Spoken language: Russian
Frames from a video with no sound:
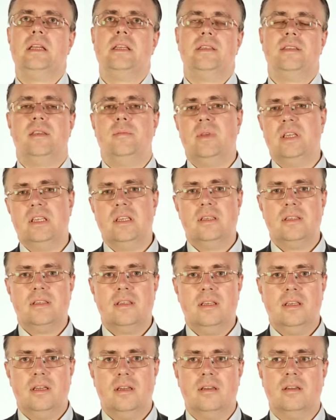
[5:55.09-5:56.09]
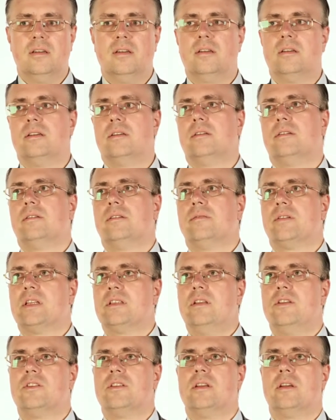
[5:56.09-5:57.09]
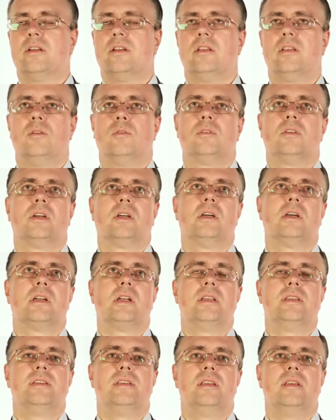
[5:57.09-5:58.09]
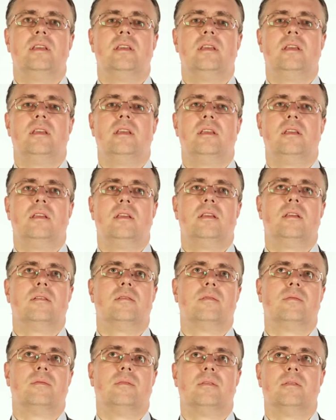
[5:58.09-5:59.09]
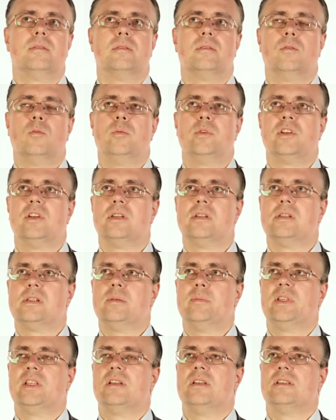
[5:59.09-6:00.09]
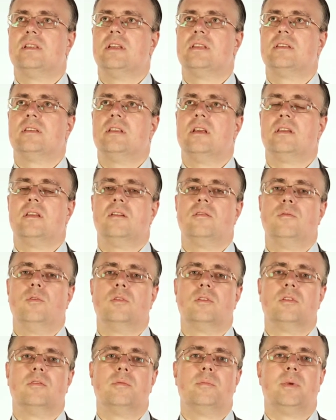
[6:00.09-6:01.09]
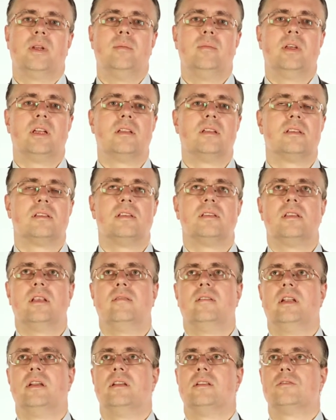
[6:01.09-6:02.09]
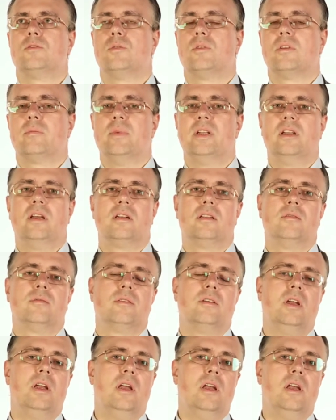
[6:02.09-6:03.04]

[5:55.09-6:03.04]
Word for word: 70 в различных регионах России, и общая капитализация таких фондов примерно составляет 40 миллиардов рублей